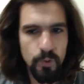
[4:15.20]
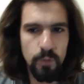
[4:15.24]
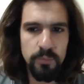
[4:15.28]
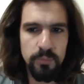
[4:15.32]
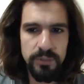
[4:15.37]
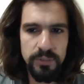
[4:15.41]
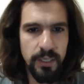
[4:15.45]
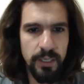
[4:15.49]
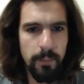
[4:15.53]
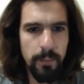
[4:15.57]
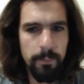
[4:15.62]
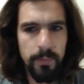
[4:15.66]

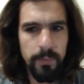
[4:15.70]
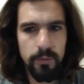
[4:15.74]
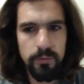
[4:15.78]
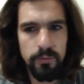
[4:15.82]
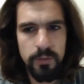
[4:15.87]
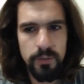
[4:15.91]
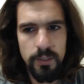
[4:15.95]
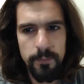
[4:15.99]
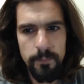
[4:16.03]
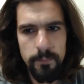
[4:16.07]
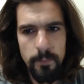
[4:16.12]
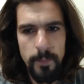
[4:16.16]
como
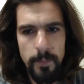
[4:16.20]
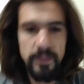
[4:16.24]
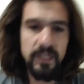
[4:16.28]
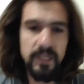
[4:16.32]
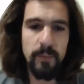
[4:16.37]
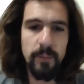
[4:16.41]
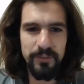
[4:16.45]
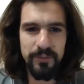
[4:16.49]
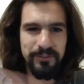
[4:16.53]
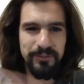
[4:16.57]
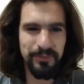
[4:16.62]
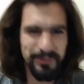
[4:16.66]
terapeuta e a
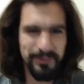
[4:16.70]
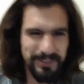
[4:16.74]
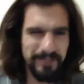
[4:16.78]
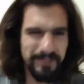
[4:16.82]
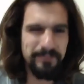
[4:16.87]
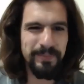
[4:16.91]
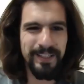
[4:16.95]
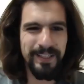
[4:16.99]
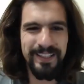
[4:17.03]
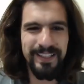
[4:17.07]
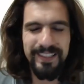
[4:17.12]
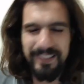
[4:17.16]
pessoa
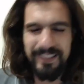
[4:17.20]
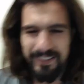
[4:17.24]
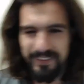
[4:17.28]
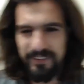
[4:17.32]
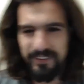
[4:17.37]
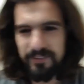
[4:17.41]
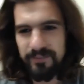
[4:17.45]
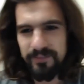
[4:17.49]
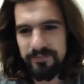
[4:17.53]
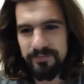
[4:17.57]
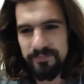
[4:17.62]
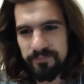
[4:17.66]
também,
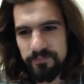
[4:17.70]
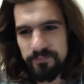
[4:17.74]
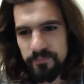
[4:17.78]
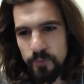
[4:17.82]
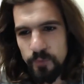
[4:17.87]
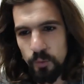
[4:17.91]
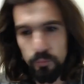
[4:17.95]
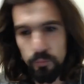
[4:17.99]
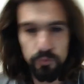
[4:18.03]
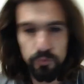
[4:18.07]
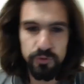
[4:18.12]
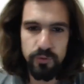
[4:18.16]

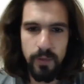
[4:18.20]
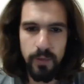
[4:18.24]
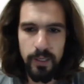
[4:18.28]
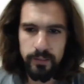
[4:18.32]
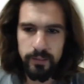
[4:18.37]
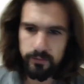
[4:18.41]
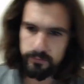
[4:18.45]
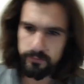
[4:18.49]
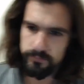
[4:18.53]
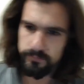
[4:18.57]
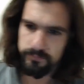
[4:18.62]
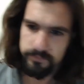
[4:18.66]
como
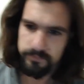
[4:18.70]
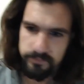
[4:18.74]
usuário.